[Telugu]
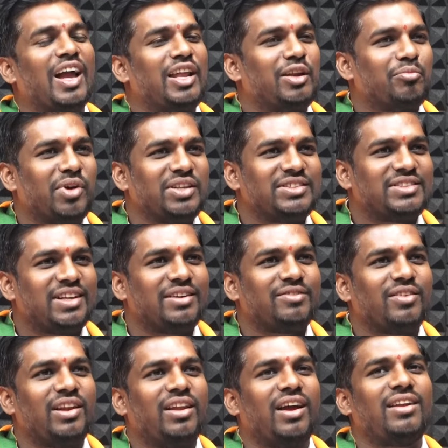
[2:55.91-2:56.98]
ఆయన
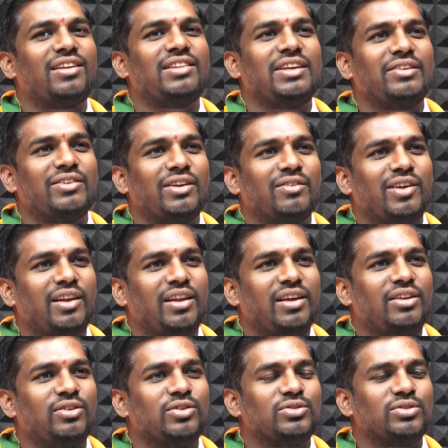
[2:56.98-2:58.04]
మంచితనం వల్లే ఆయన దీవెన
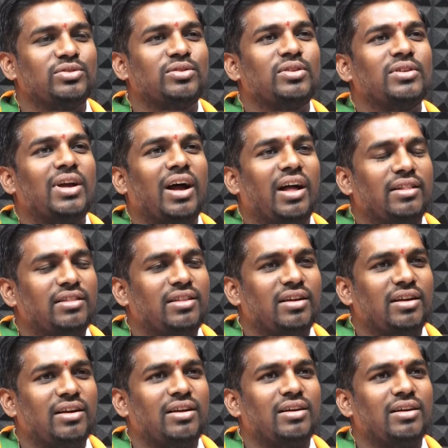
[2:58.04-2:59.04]
ఈ రోజు అంత